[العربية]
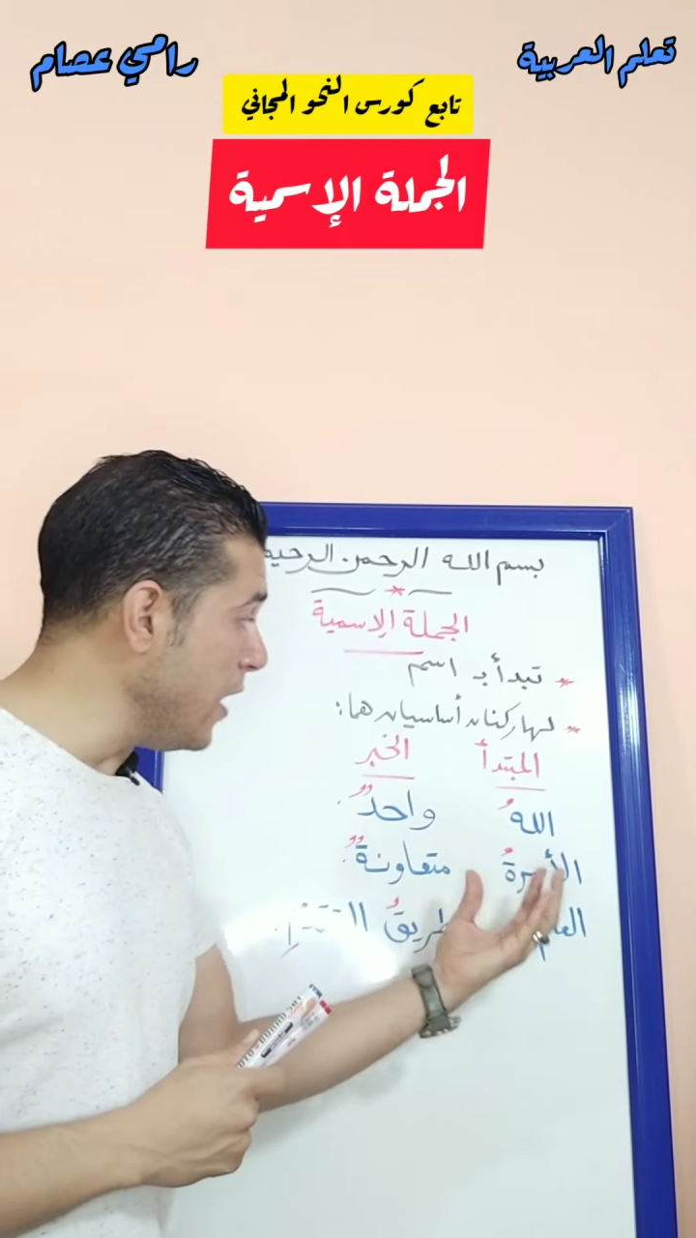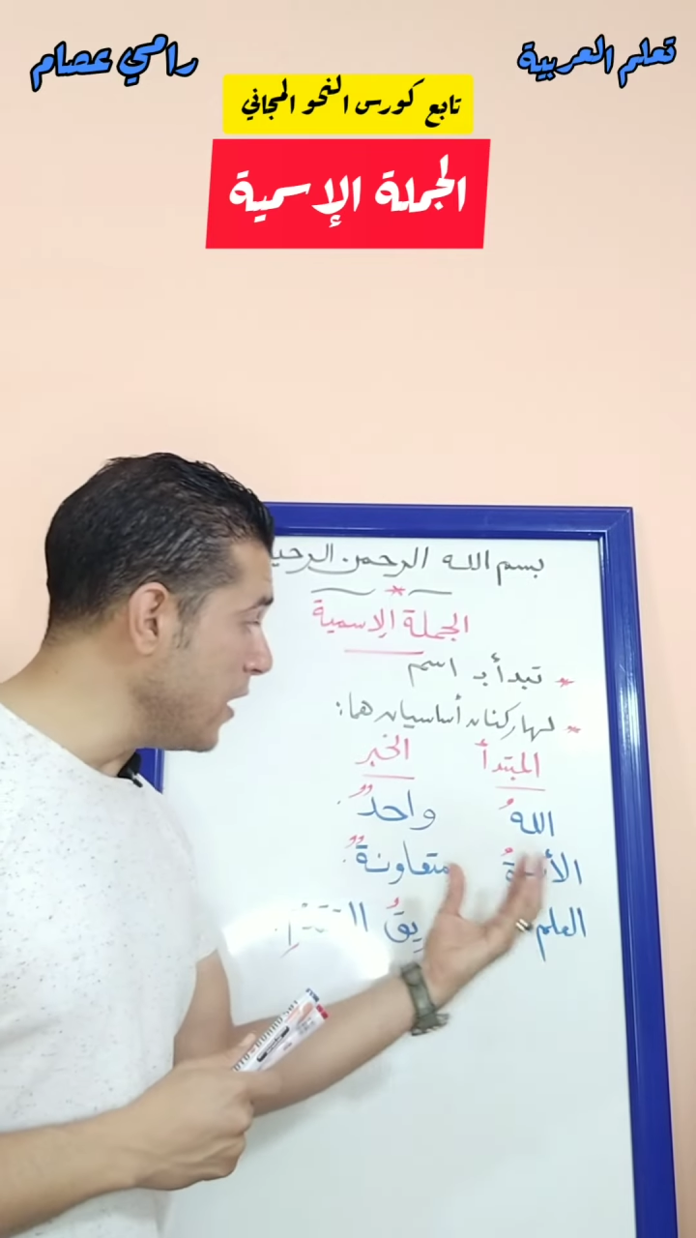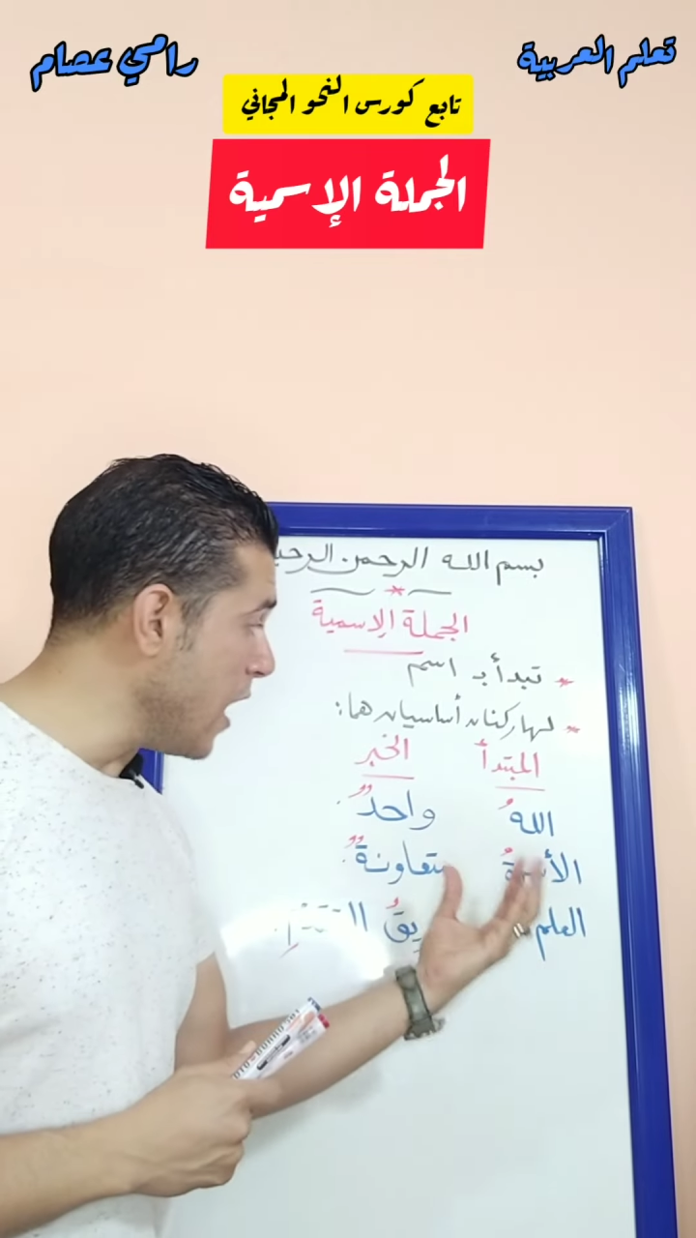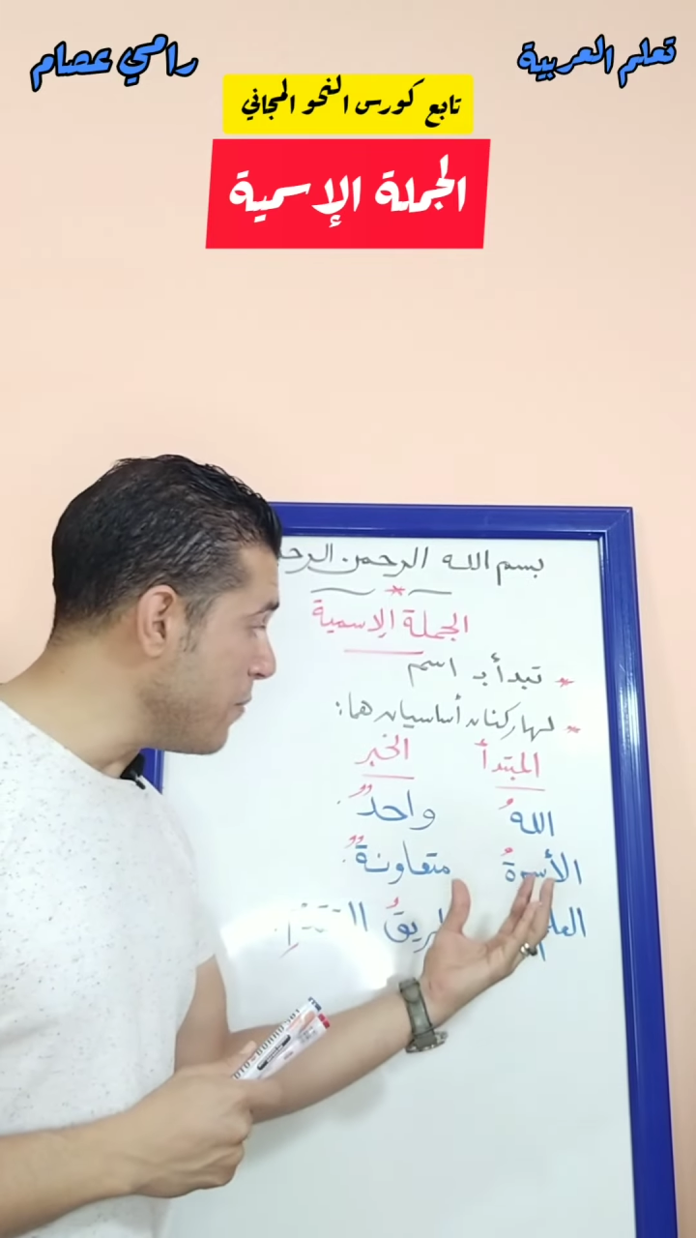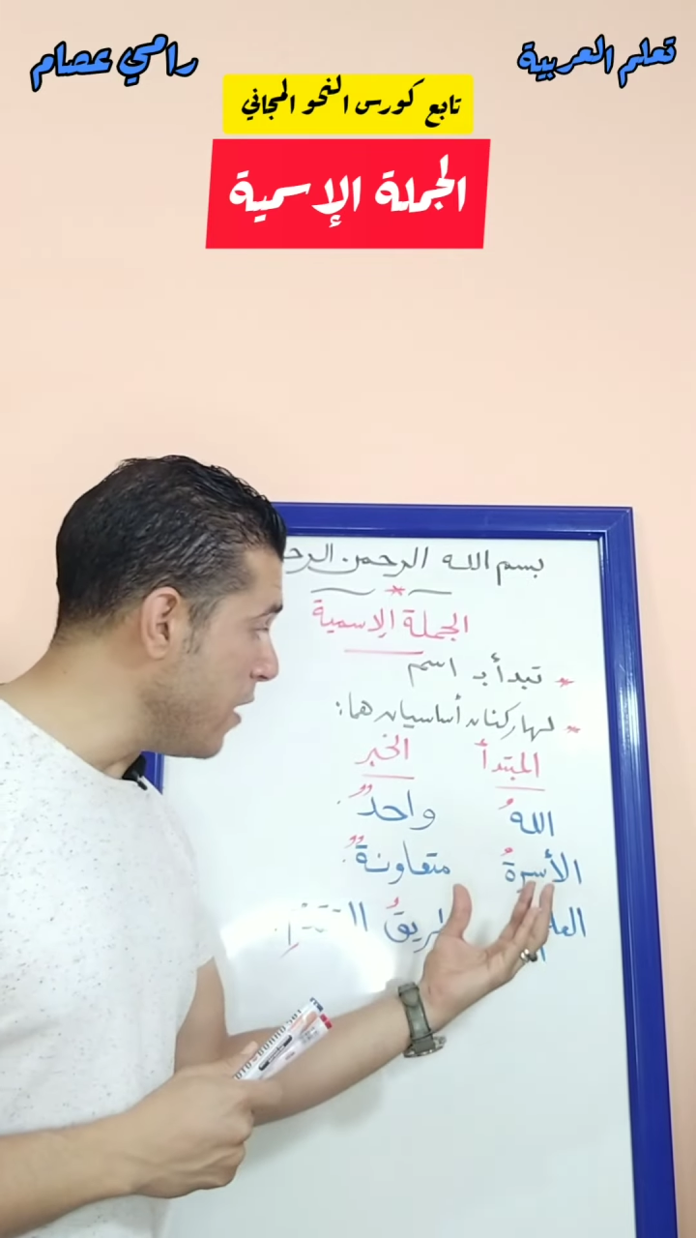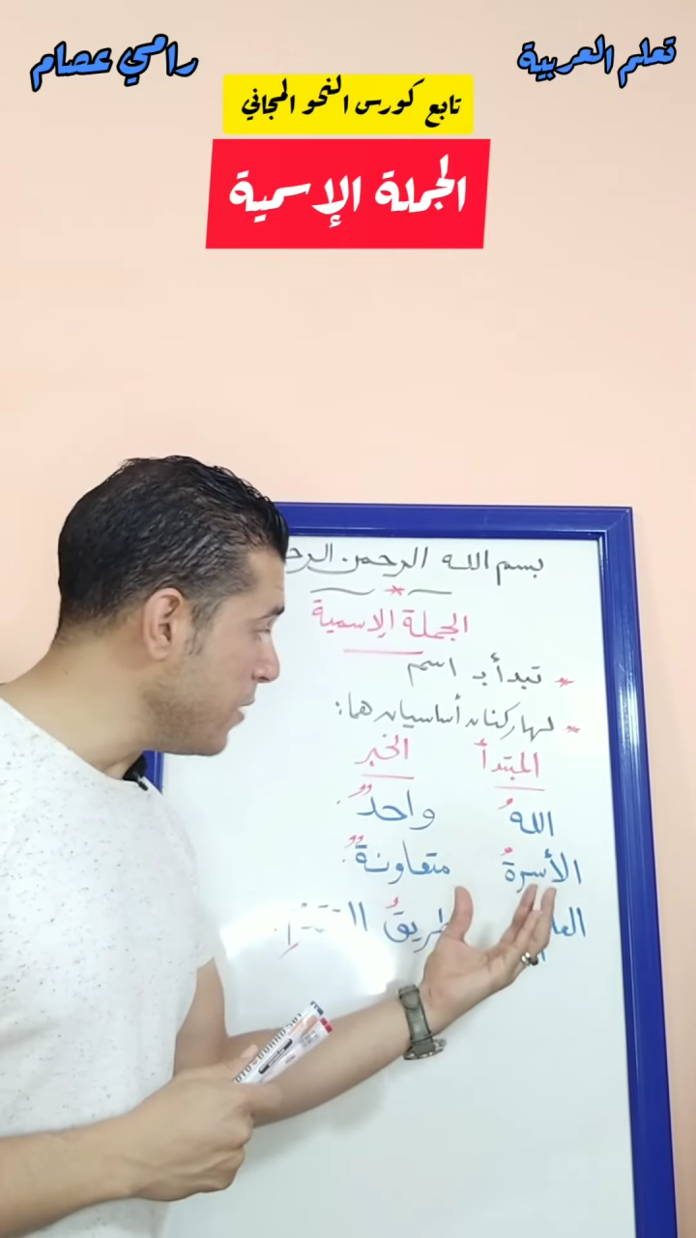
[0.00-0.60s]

الأمام